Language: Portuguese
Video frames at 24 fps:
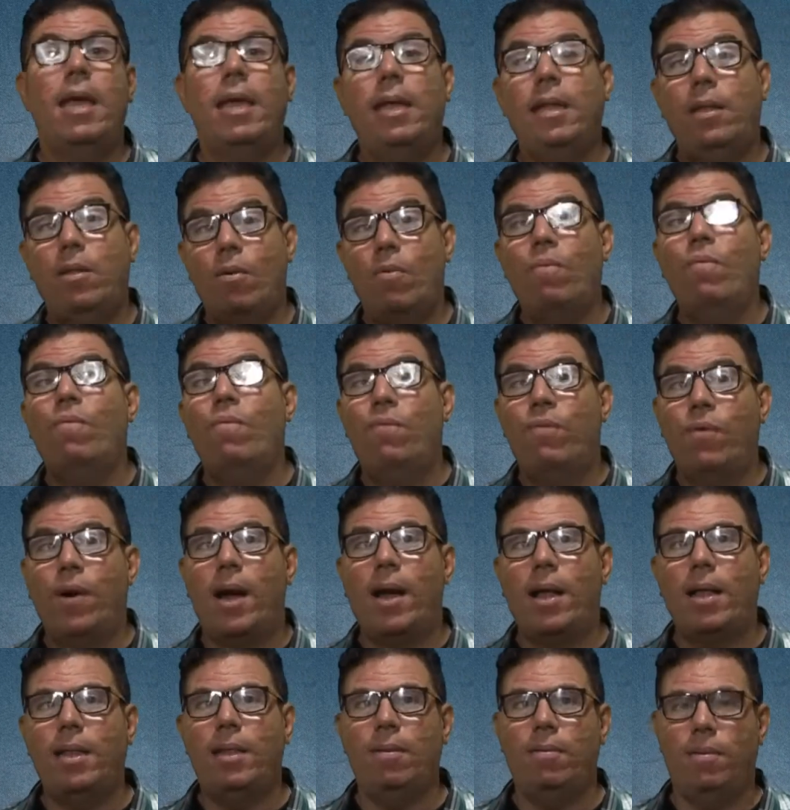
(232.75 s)
Então
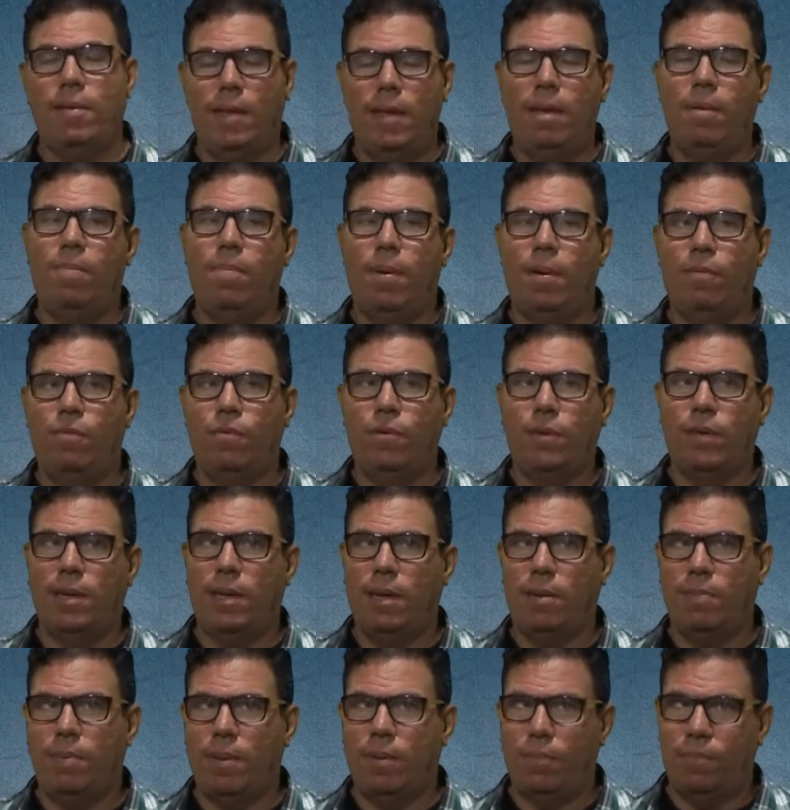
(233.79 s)
vale sim para
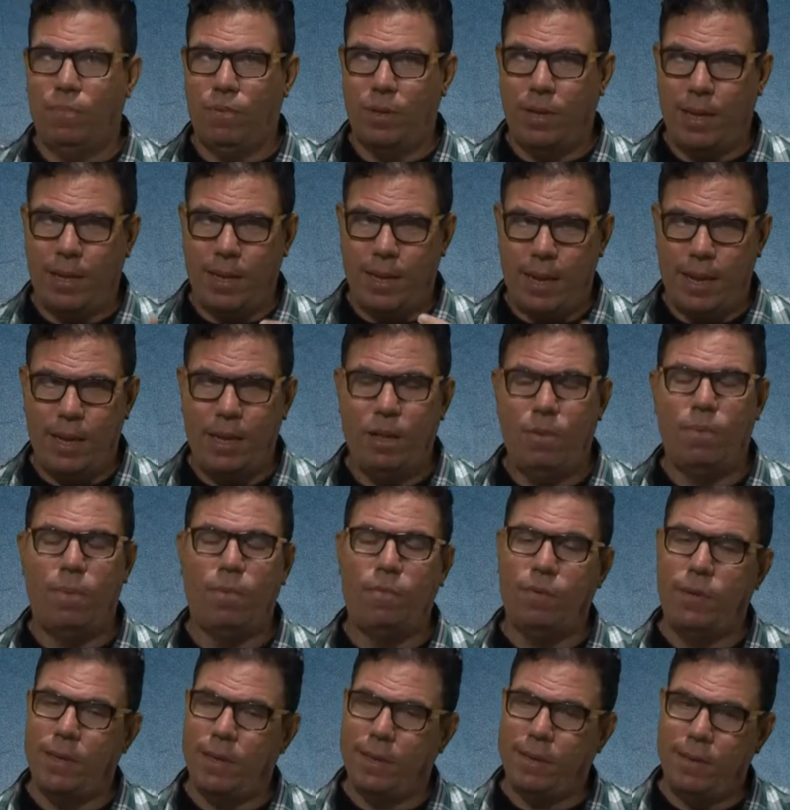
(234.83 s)
você poder estar tá indo, para
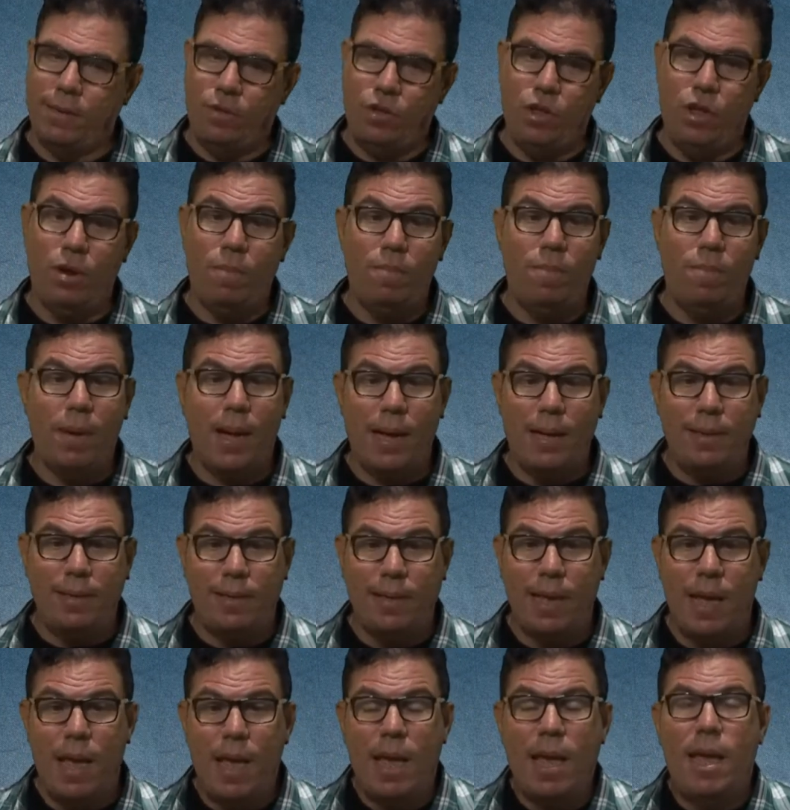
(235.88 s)
você assistir,
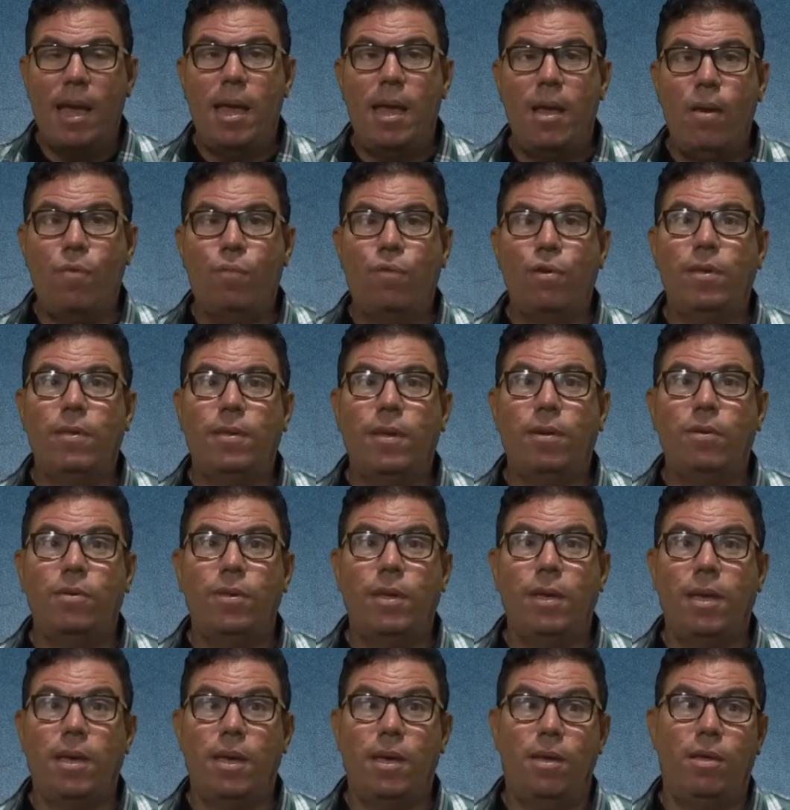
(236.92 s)
mas eu vou dizer o
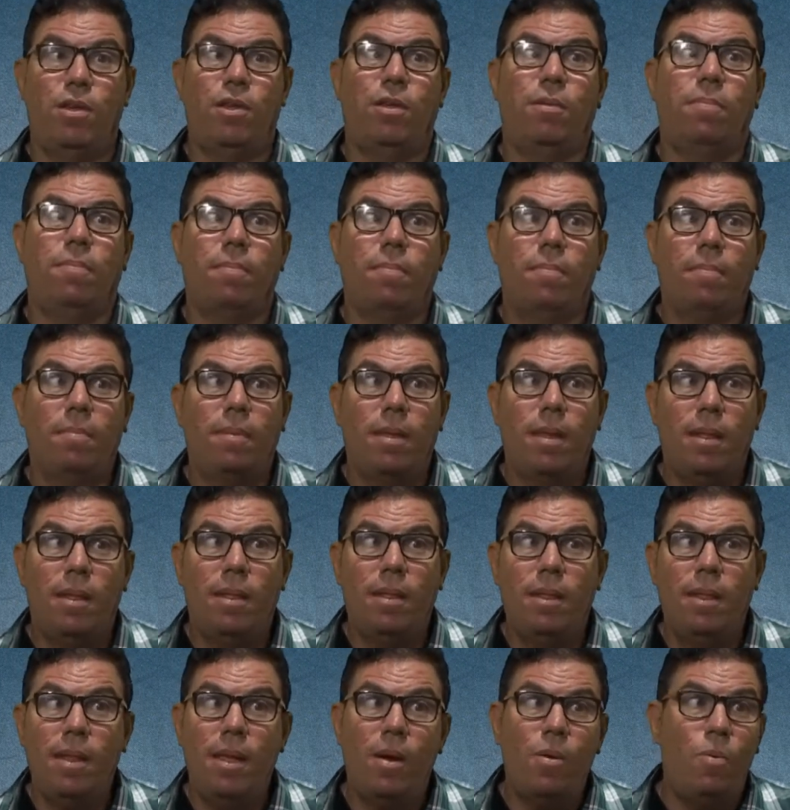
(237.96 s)
seguinte,
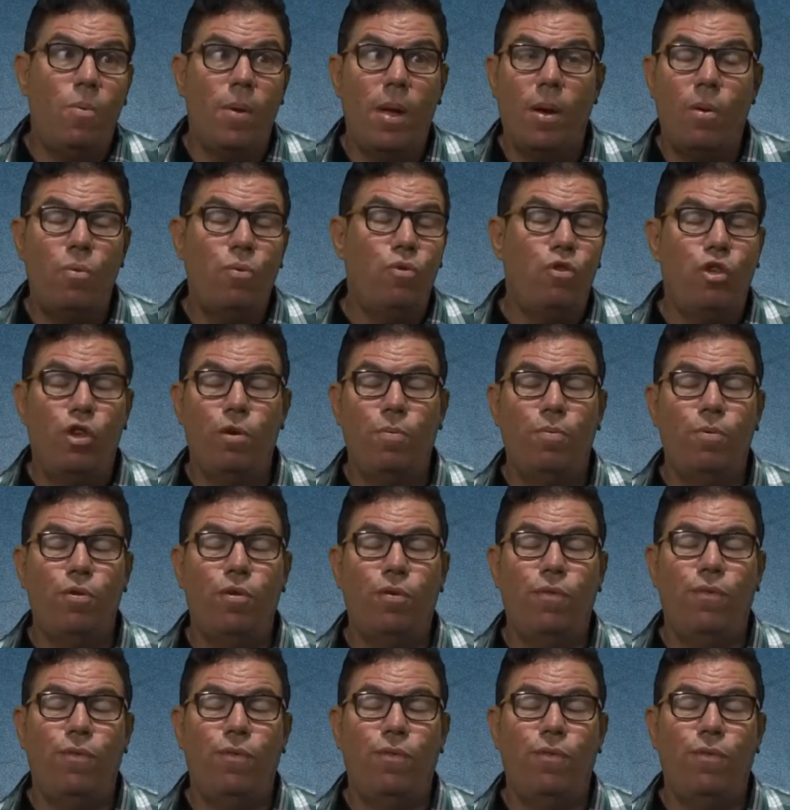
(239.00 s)
não é o tipo de